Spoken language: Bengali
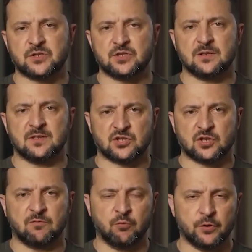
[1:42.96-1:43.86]
রাশিয়ার
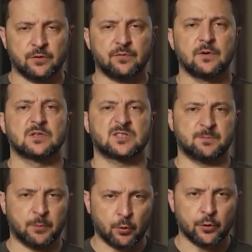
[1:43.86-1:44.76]
সন্ত্রাসীরা
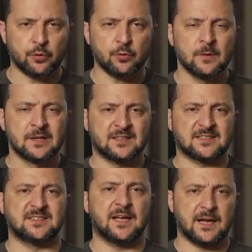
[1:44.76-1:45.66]
আবারও মানবিক
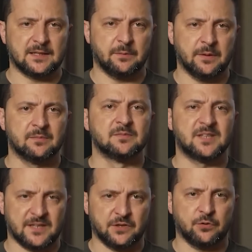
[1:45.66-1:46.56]
এবং ভালো
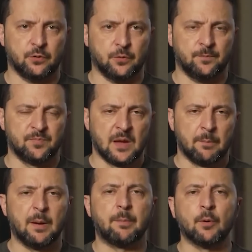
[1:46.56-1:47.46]
সবকিছুর বিরুদ্ধে
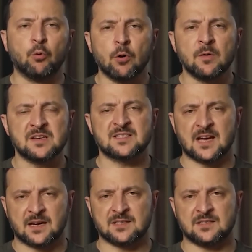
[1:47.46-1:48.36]
তাদের
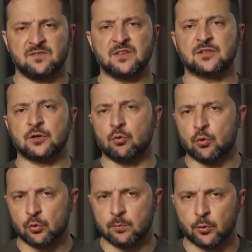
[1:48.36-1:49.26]
যোদ্ধাদের অবস্থান
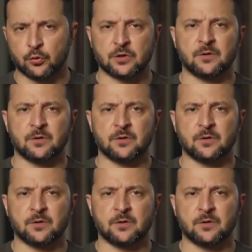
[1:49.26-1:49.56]
নিশ্চিত করেছে